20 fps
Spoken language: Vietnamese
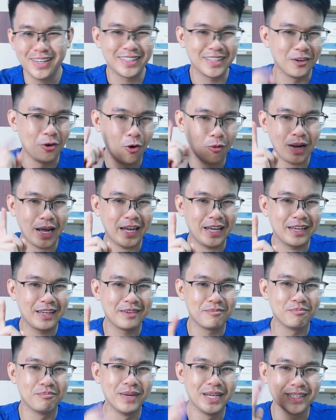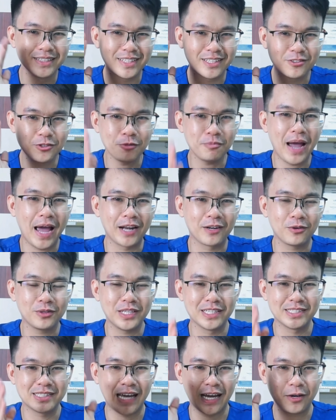thì hôm nay mình sẽ giúp bạn có
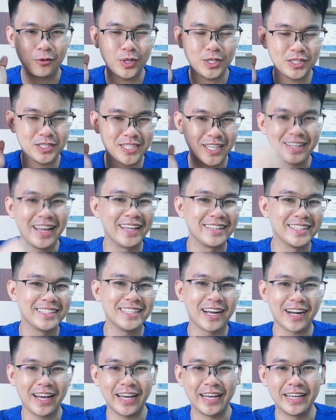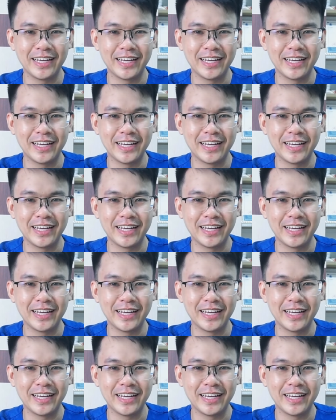thể giải quyết triệt để tình trạng này.